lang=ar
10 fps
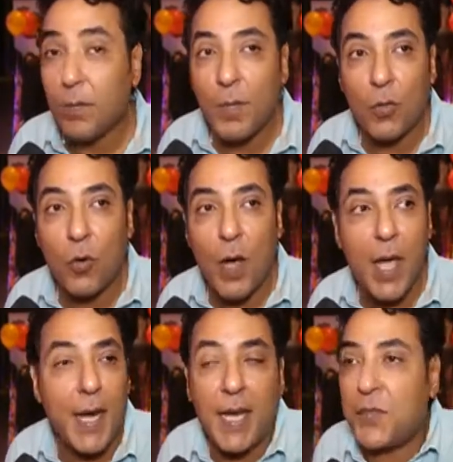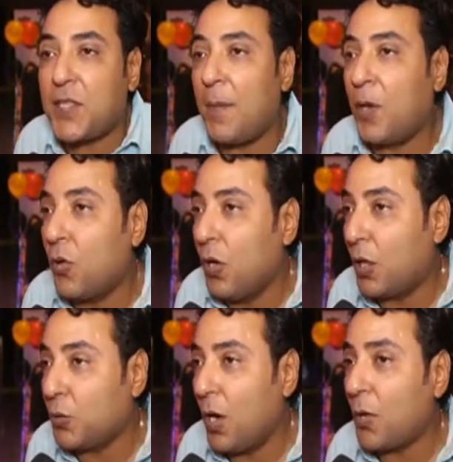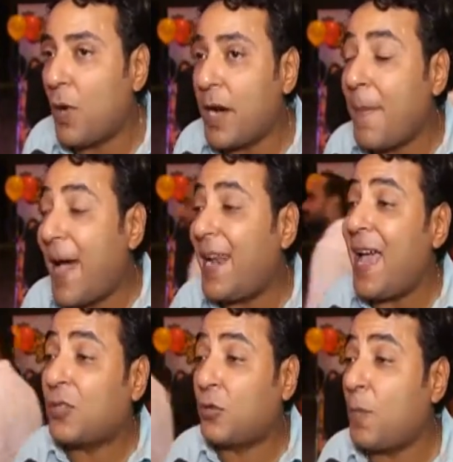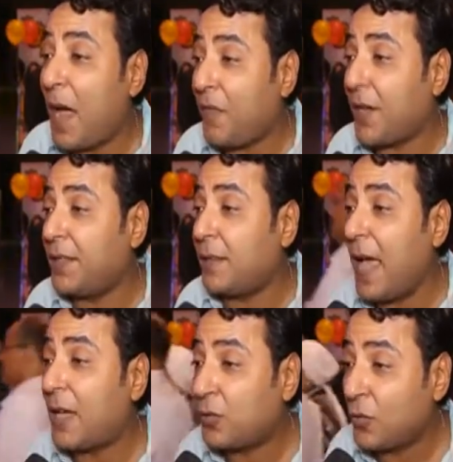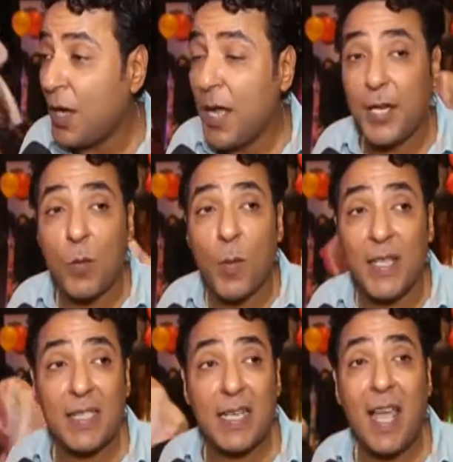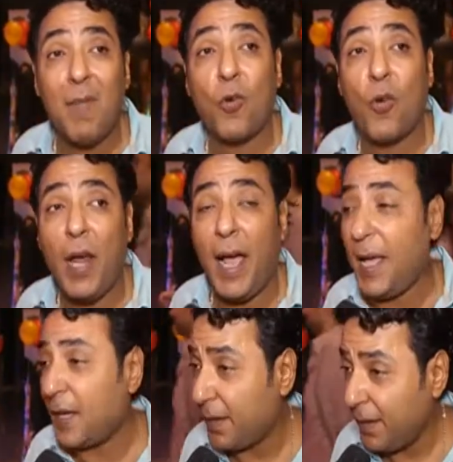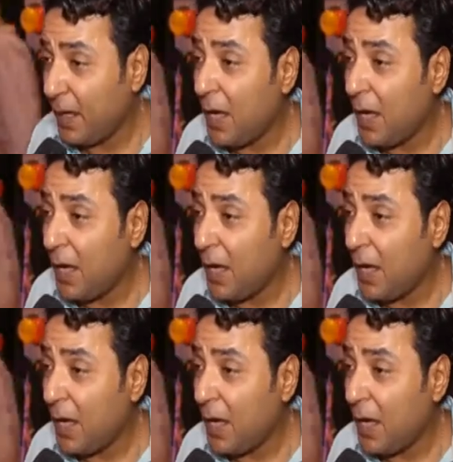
من جوايا انا نفسي اعمل كل الادوار وانا مع الاكتور مع فكره الاكتور ان الممثل يعمل كل حاجه